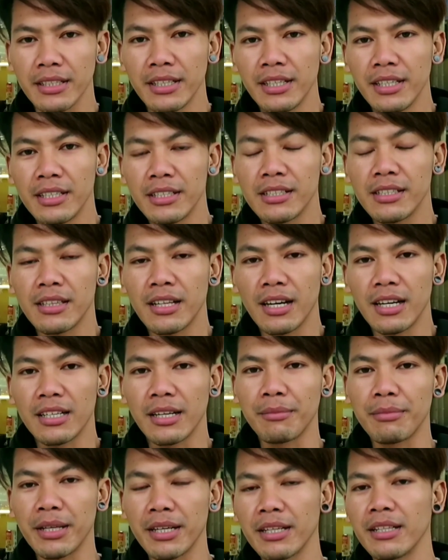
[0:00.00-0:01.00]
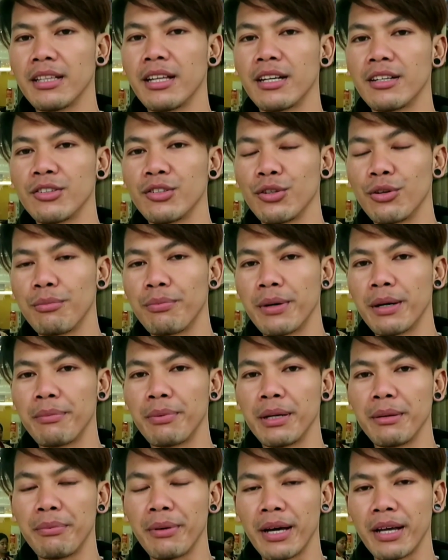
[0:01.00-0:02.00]
Jadi setelah daftar kita harus
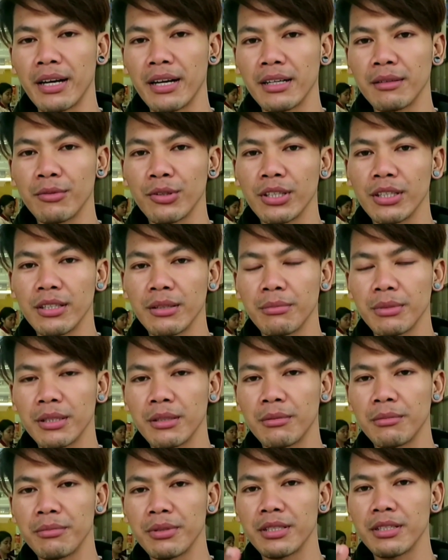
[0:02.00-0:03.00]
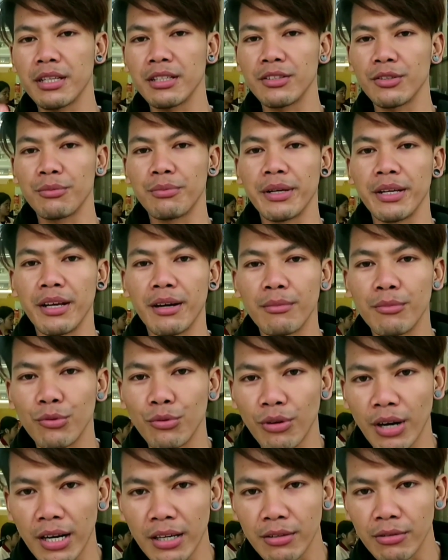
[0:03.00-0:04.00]
coba beli barang. Mungkin teman-teman bisa coba
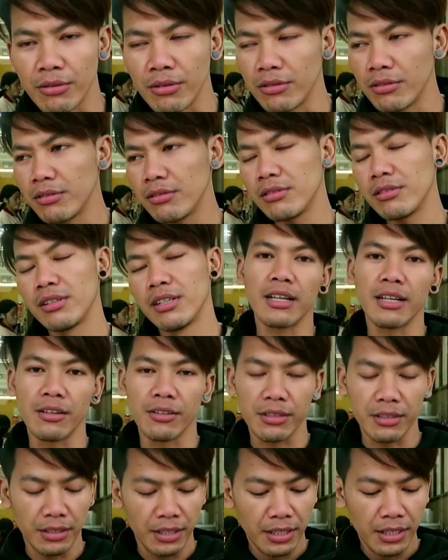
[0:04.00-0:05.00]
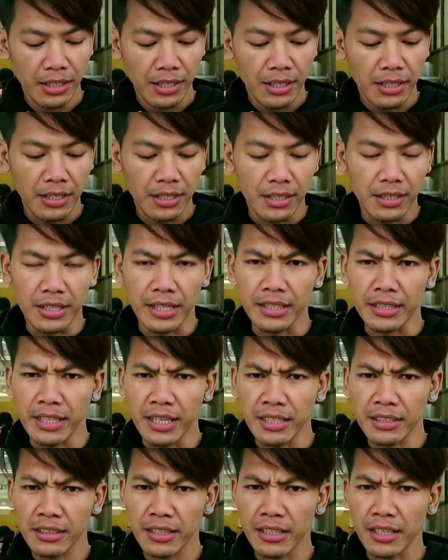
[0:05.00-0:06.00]
yang murah dulu. Kalau
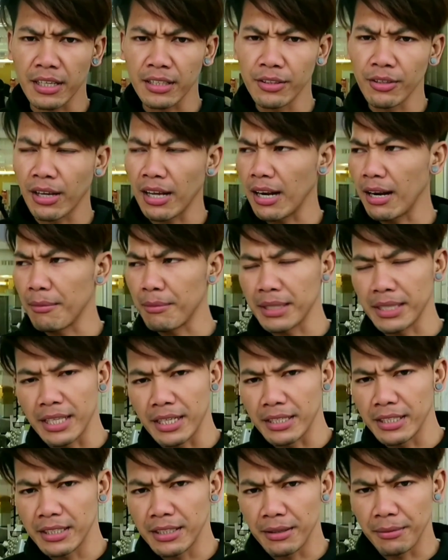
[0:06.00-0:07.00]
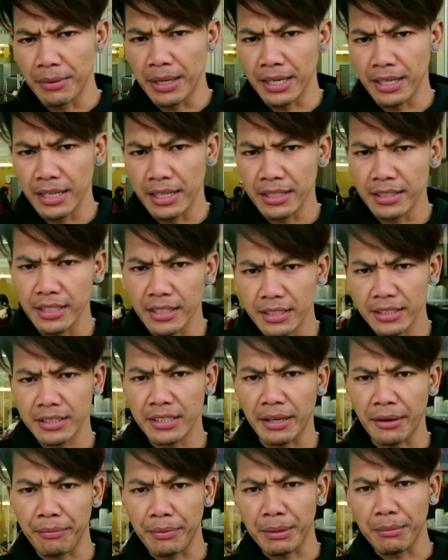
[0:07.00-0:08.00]
datang tergantung alamat tadi di mana
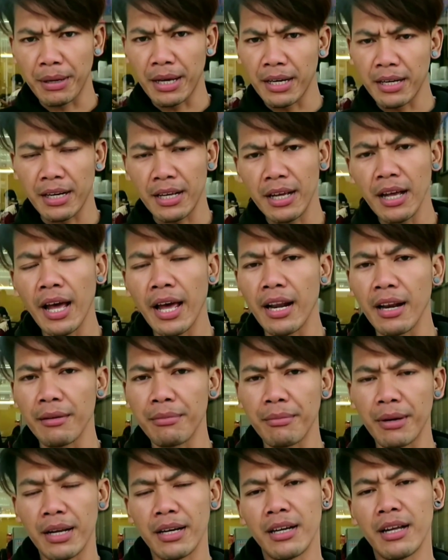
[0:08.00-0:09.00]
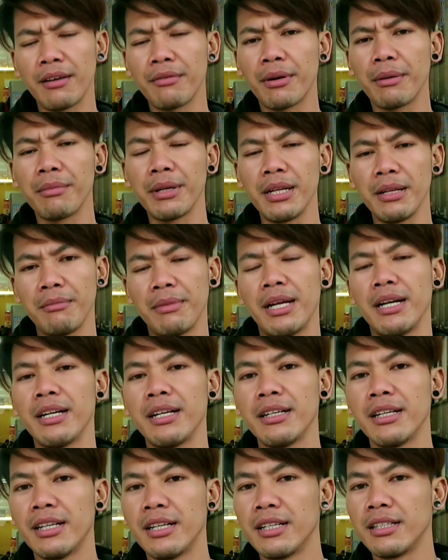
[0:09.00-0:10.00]
jadi seven mana highlight mana paving di
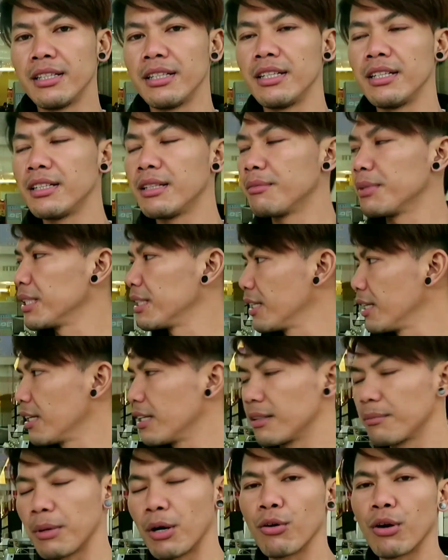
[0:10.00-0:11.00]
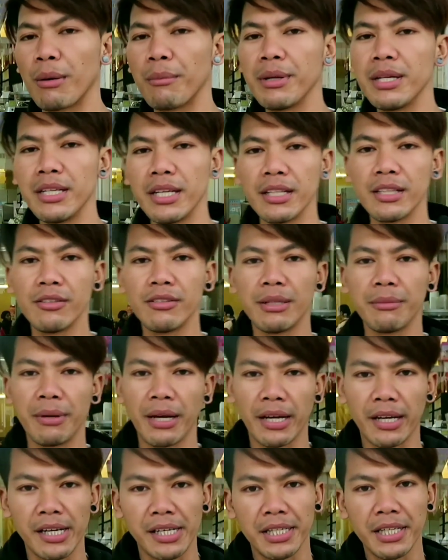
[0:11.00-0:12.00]
mana jadi tempat saya mau ngambil yaitu
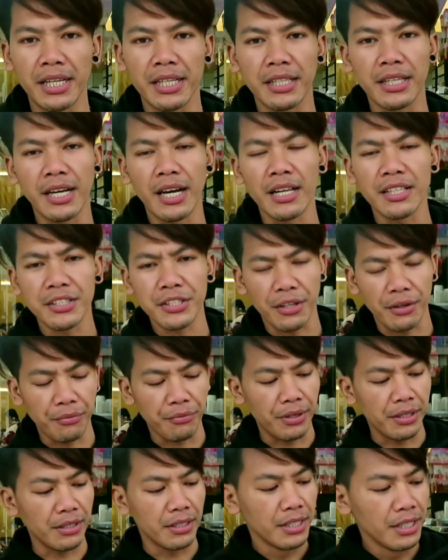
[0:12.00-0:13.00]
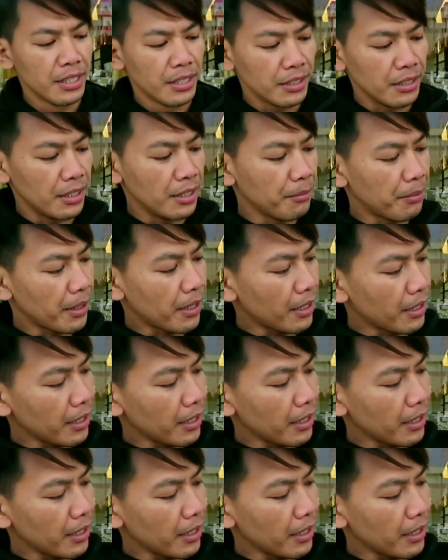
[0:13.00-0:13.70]
di belakangnya adalah seven jadi